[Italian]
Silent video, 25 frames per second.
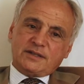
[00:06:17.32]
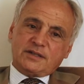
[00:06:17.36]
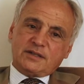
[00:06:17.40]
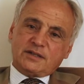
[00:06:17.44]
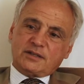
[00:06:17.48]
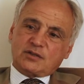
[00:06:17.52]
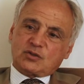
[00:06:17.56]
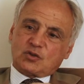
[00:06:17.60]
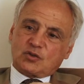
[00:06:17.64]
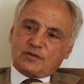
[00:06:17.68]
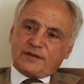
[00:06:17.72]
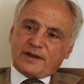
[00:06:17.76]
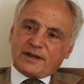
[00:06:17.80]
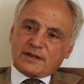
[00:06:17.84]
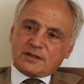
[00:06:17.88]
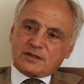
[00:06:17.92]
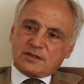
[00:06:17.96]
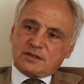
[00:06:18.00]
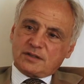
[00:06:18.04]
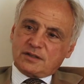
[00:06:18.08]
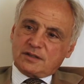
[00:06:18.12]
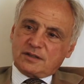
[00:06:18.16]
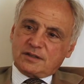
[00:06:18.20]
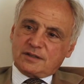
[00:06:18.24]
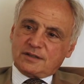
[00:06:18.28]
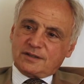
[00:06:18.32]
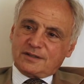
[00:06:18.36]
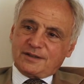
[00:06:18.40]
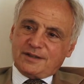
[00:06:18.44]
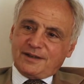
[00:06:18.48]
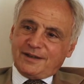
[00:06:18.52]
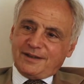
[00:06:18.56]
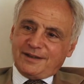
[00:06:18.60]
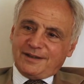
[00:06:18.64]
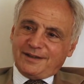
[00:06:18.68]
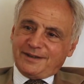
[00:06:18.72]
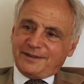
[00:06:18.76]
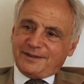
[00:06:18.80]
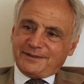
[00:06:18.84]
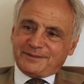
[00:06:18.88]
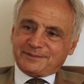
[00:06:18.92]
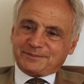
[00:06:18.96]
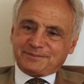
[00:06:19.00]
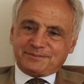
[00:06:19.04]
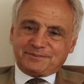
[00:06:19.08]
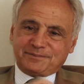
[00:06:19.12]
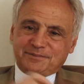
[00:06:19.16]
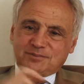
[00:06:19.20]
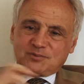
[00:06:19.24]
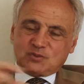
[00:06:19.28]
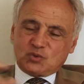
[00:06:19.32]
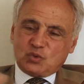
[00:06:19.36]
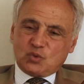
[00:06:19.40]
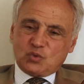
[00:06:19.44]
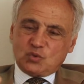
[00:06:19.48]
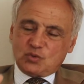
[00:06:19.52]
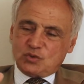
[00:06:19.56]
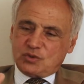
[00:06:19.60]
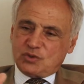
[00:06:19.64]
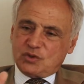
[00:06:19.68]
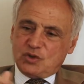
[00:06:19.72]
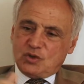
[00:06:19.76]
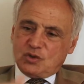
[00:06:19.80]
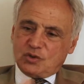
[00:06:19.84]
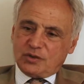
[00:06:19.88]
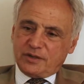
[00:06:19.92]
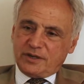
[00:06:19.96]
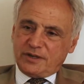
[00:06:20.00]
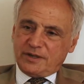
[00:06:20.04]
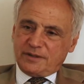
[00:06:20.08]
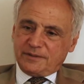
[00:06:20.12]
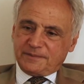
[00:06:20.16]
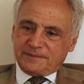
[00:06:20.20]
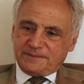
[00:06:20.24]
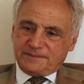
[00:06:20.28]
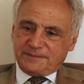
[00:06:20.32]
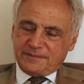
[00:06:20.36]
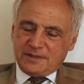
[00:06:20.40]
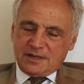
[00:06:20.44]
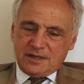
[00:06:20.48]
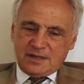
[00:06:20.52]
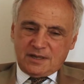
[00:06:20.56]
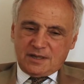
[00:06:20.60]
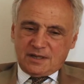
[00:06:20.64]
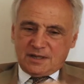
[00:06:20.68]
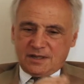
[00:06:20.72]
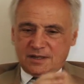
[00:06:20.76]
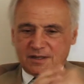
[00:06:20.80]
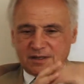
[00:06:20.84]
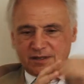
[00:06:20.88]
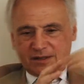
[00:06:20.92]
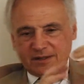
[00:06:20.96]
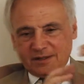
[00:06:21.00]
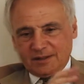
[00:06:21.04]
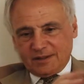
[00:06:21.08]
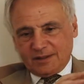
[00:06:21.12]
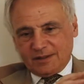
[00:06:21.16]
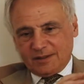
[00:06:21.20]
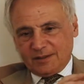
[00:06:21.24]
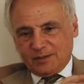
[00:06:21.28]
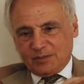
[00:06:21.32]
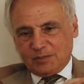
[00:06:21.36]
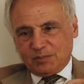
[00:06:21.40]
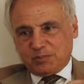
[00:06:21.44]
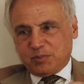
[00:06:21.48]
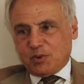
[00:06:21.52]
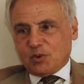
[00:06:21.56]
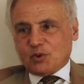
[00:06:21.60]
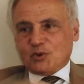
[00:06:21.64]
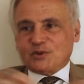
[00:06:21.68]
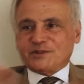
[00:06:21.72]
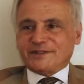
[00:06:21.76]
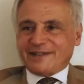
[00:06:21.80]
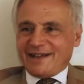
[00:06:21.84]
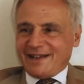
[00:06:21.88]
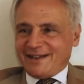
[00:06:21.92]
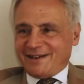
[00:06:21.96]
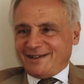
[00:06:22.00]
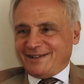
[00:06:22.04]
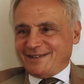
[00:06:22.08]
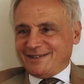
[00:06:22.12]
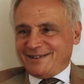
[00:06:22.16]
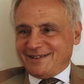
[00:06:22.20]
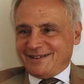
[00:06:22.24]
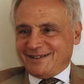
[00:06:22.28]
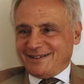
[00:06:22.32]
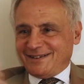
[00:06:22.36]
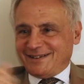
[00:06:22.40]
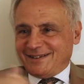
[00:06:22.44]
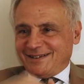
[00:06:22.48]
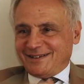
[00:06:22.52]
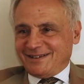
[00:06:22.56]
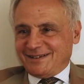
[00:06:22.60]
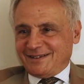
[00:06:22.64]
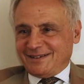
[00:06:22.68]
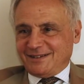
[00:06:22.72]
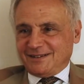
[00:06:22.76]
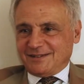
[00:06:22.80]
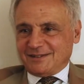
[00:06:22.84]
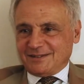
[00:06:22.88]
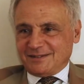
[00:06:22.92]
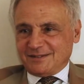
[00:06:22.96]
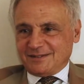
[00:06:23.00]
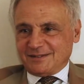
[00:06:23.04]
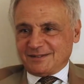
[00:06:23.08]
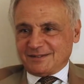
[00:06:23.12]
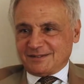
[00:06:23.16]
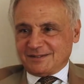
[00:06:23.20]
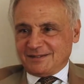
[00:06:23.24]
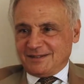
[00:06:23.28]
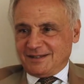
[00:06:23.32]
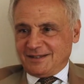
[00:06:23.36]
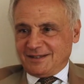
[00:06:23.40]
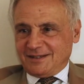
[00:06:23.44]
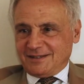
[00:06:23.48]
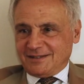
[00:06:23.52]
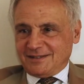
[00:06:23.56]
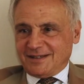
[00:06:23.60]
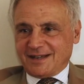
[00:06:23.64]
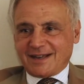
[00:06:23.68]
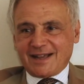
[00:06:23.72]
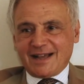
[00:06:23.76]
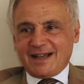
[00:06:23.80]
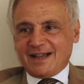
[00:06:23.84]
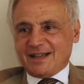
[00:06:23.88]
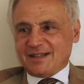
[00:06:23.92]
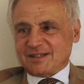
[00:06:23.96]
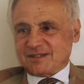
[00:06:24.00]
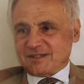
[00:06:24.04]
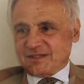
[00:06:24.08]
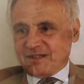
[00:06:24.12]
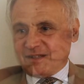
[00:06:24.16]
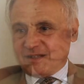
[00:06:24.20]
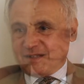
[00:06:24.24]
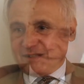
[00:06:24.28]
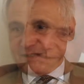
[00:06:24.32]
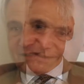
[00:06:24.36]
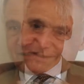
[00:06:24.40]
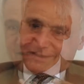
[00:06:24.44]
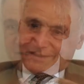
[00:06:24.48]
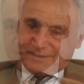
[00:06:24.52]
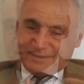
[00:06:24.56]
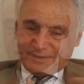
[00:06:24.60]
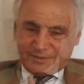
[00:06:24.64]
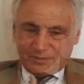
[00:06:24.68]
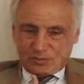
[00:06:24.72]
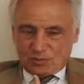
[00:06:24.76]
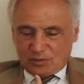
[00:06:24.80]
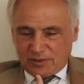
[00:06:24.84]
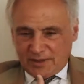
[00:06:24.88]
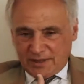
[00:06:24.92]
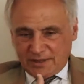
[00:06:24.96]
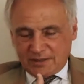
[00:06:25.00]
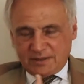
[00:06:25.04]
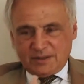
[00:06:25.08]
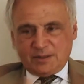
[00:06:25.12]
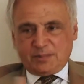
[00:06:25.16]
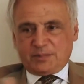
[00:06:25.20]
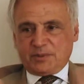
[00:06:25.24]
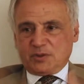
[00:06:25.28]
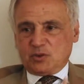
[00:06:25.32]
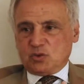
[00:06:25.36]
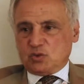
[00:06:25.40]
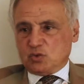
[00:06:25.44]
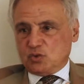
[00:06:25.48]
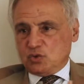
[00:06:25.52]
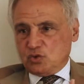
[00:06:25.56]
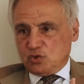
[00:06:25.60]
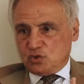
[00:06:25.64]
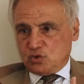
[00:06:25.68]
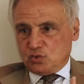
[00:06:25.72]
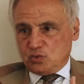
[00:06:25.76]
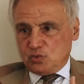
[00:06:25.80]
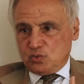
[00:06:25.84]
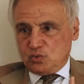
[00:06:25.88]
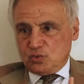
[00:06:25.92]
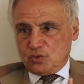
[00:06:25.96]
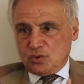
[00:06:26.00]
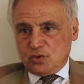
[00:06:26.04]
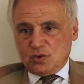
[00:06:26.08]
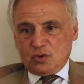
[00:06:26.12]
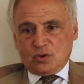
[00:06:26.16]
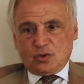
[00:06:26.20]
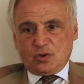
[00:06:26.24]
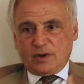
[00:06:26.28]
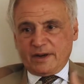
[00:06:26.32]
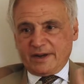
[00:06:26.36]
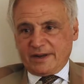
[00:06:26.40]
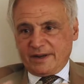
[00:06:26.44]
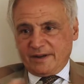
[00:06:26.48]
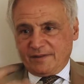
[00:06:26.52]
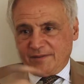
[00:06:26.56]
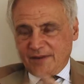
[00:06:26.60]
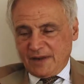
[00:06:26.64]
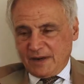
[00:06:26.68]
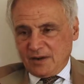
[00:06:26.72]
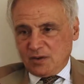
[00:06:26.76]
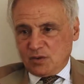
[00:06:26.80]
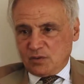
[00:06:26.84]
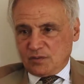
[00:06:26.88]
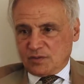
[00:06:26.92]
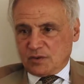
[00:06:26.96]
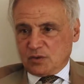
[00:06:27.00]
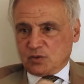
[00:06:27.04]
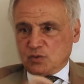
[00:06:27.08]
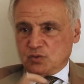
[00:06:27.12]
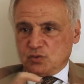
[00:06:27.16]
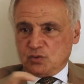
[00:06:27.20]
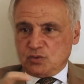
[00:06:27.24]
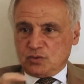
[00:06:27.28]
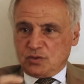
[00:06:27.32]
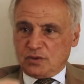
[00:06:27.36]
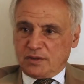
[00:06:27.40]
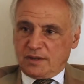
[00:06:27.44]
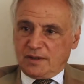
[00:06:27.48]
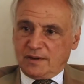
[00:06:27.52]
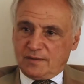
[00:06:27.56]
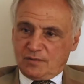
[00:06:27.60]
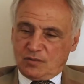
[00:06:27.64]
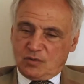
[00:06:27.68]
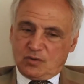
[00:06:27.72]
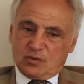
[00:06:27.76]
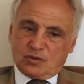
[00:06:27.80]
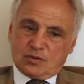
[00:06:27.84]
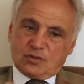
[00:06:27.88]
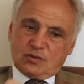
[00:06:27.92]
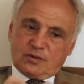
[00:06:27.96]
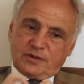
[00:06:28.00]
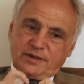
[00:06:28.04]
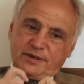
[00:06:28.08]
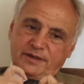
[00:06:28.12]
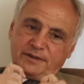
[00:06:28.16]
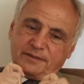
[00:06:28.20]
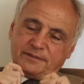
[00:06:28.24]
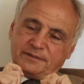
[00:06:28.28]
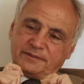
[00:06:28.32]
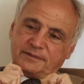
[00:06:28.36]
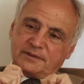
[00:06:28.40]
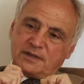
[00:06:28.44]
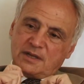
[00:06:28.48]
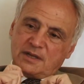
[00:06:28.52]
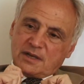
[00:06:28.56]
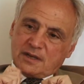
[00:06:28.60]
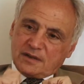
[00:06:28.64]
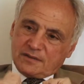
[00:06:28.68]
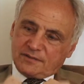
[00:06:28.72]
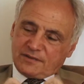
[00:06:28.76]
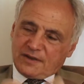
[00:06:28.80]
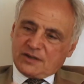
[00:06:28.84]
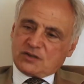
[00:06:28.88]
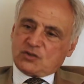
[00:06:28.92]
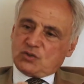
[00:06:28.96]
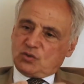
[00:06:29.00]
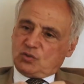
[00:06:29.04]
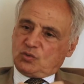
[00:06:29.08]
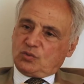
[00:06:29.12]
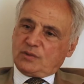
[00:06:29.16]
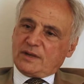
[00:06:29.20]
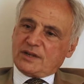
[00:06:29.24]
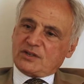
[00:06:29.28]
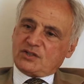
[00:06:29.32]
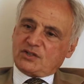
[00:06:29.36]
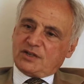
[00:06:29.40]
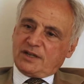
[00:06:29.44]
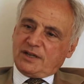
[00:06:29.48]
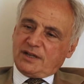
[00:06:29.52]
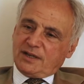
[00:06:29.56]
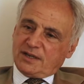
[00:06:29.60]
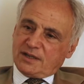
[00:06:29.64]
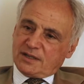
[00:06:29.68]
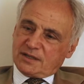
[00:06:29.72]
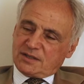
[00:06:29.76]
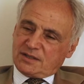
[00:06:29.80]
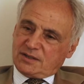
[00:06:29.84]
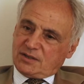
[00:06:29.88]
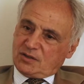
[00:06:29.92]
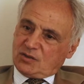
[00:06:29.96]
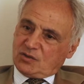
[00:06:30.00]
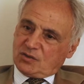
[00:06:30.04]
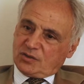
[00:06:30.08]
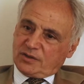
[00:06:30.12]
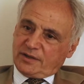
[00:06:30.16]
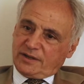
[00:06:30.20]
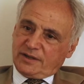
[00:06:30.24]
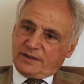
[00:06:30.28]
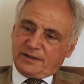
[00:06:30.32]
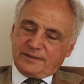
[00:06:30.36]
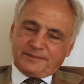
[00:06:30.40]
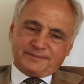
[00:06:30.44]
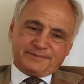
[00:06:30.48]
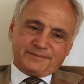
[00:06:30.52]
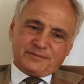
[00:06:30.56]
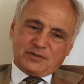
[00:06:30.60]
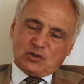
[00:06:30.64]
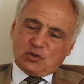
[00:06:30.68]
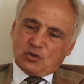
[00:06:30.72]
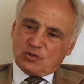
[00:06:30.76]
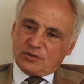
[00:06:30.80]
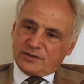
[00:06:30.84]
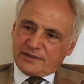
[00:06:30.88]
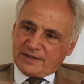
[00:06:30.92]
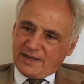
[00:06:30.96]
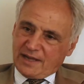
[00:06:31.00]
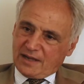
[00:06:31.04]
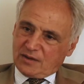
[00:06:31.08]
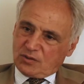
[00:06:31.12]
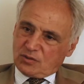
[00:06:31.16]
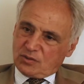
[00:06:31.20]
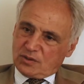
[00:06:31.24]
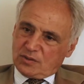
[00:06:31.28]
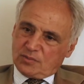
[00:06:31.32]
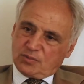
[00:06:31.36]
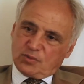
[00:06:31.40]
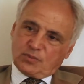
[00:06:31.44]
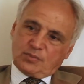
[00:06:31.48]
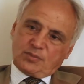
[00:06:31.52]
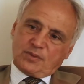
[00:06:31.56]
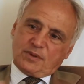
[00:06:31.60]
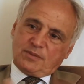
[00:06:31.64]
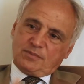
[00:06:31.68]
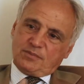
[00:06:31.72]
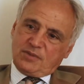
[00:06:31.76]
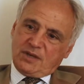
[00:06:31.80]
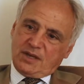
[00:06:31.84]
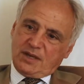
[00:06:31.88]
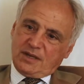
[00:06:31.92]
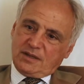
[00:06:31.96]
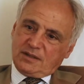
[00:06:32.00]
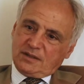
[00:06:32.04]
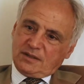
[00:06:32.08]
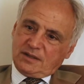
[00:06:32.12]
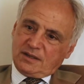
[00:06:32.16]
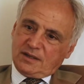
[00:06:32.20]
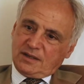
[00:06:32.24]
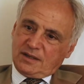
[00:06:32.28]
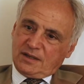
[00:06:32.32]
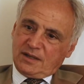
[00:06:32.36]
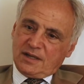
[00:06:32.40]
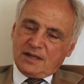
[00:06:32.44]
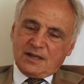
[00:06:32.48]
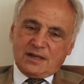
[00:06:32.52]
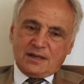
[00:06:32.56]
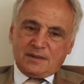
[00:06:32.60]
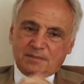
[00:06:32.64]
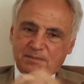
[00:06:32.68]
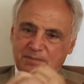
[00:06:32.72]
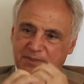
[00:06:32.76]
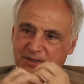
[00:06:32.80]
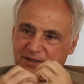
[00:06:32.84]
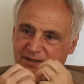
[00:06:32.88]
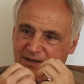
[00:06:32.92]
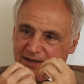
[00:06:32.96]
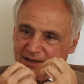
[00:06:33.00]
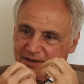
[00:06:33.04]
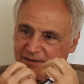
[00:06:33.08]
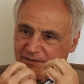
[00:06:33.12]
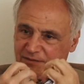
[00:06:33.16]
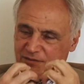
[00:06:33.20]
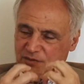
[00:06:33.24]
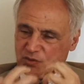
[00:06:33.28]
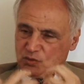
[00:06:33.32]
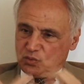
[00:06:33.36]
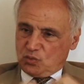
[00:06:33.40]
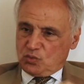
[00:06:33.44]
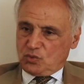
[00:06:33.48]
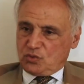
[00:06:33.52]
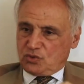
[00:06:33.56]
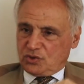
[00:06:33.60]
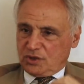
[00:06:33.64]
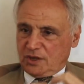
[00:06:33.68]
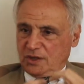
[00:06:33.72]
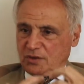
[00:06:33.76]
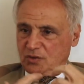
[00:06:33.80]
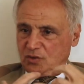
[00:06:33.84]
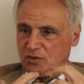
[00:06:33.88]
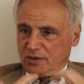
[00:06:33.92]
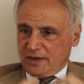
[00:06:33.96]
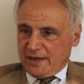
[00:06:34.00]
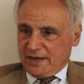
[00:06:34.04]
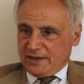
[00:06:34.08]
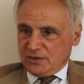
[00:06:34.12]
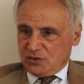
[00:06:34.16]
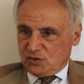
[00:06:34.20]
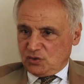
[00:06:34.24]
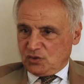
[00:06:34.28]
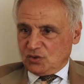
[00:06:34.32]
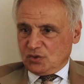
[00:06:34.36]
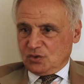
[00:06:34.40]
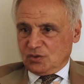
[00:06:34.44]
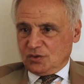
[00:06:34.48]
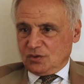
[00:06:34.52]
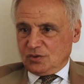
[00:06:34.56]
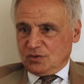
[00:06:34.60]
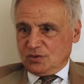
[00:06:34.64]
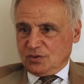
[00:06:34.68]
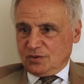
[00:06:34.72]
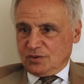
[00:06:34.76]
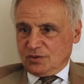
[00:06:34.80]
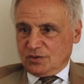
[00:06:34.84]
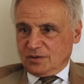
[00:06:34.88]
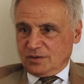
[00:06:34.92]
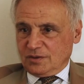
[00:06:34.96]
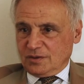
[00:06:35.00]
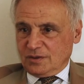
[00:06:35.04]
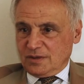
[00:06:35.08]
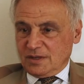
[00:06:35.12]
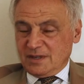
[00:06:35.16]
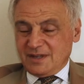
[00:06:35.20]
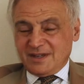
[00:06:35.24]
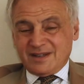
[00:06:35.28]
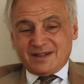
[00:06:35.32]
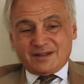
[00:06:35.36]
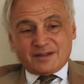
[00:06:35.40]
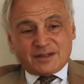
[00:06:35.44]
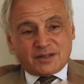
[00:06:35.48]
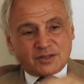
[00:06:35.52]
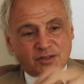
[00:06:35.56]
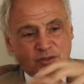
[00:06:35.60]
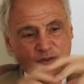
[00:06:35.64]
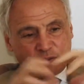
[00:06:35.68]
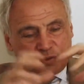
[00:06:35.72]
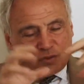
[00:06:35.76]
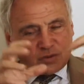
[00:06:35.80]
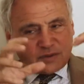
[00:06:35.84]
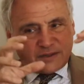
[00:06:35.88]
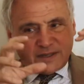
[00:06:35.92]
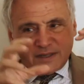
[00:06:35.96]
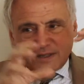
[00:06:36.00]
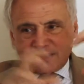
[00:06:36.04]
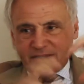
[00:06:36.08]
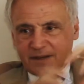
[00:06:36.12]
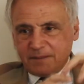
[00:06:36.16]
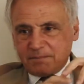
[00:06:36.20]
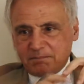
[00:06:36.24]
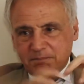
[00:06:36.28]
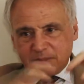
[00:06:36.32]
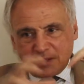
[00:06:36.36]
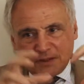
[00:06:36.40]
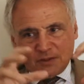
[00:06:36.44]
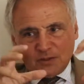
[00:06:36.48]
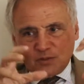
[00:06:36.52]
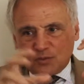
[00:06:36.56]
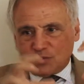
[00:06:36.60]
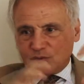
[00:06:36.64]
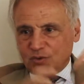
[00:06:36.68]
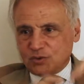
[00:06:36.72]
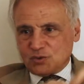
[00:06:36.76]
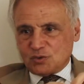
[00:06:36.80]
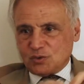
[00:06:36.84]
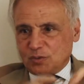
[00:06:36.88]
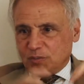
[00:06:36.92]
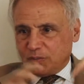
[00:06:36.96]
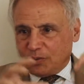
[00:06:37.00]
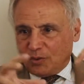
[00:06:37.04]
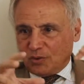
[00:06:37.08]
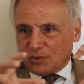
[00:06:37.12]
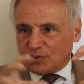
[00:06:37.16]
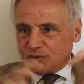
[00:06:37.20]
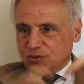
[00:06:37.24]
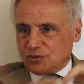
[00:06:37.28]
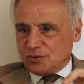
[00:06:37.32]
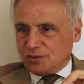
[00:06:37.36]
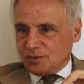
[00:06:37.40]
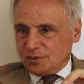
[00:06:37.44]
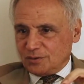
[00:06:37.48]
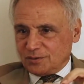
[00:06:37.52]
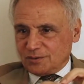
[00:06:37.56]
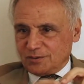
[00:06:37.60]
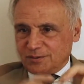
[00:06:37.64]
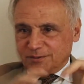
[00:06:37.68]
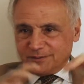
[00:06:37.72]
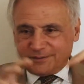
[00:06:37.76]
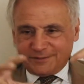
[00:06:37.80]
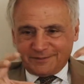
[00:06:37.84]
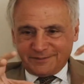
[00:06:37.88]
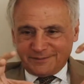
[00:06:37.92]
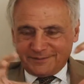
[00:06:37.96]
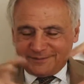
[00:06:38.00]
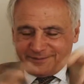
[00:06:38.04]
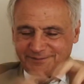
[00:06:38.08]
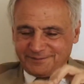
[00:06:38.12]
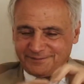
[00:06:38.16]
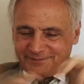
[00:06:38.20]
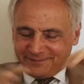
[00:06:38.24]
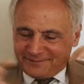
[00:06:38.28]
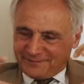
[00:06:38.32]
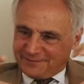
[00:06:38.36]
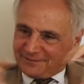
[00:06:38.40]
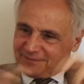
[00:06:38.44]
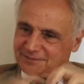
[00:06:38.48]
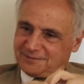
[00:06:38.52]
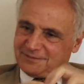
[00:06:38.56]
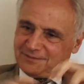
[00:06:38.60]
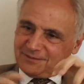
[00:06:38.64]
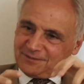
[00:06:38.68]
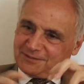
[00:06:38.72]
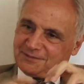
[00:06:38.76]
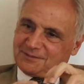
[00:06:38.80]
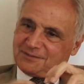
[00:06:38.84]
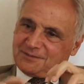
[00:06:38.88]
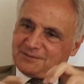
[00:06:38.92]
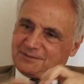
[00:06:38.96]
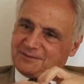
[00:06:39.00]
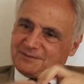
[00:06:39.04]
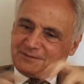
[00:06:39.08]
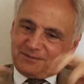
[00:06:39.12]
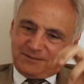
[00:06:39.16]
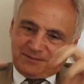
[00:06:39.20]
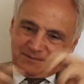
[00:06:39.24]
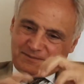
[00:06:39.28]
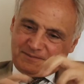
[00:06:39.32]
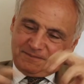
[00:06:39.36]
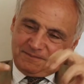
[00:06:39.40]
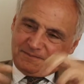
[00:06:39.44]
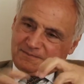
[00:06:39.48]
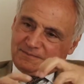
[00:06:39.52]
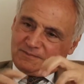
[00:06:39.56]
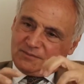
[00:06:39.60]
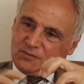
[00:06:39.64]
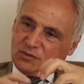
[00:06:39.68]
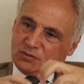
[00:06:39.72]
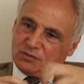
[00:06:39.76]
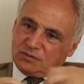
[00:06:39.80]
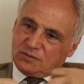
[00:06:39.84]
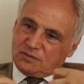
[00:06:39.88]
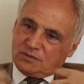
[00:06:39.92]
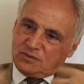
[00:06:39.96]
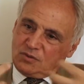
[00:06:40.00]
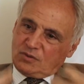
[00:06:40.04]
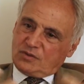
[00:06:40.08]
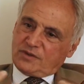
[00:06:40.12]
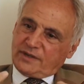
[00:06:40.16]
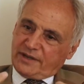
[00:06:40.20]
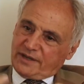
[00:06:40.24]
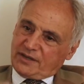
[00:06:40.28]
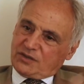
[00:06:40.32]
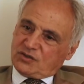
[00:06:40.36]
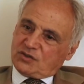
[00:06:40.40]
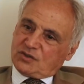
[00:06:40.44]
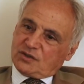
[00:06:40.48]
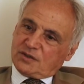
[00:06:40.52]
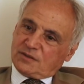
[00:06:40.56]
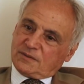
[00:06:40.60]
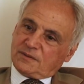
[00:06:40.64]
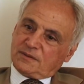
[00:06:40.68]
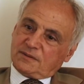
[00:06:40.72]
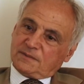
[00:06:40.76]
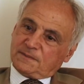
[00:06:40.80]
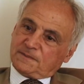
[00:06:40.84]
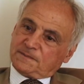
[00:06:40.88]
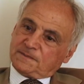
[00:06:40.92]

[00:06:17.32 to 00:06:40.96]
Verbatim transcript: di trovarsi delle soluzioni eh, un po' lontane dalla, da, da, casa durante il periodo di studio a cavallo fra lo studio e il lavoro che facciano un'accelerazione lontano dal proprio ambiente, per dare fiducia, coraggio, eh, che se uno sta sempre nello stesso posto non, non, non cresce.